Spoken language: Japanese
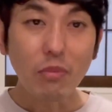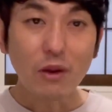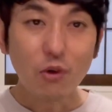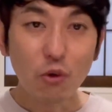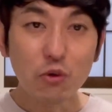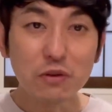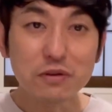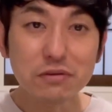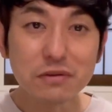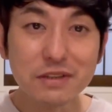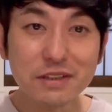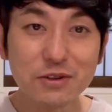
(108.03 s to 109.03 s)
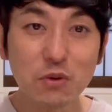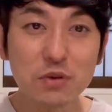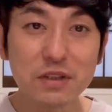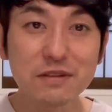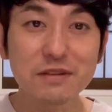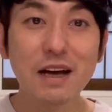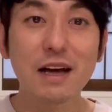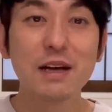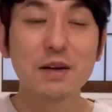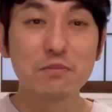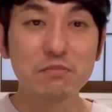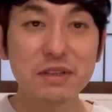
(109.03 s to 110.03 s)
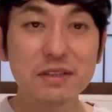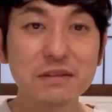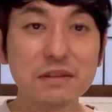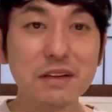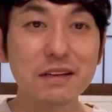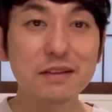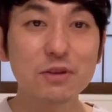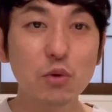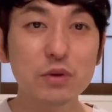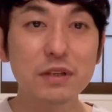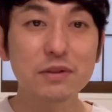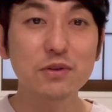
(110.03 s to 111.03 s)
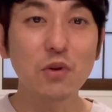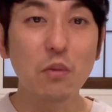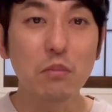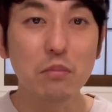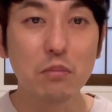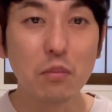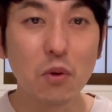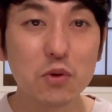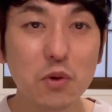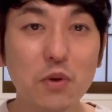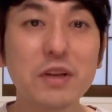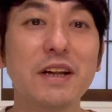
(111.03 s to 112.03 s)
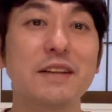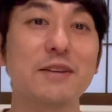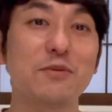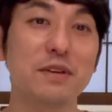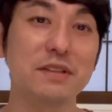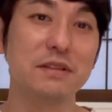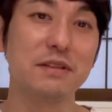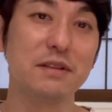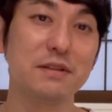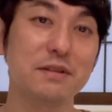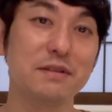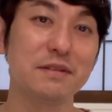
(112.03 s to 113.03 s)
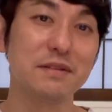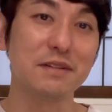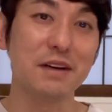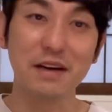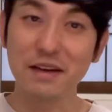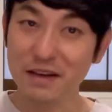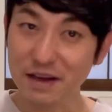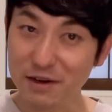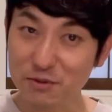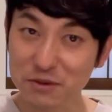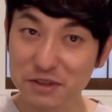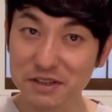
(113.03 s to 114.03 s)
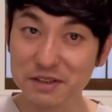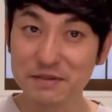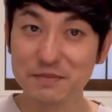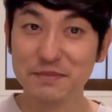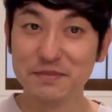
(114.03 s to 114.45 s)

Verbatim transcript: この推理小説がミステリー小説の元になってるらしいんです。あれ、ややこしい。